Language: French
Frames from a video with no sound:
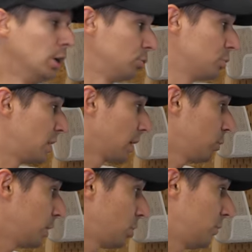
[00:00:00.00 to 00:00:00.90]
tout ce qui est
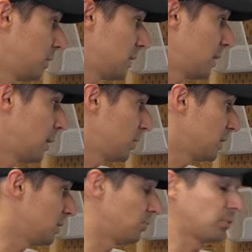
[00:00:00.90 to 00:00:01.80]
régulateur de vitesse
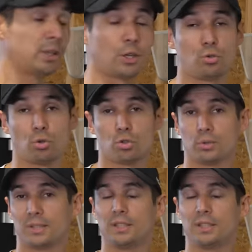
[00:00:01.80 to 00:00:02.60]
adaptatif, freinage d'urgence,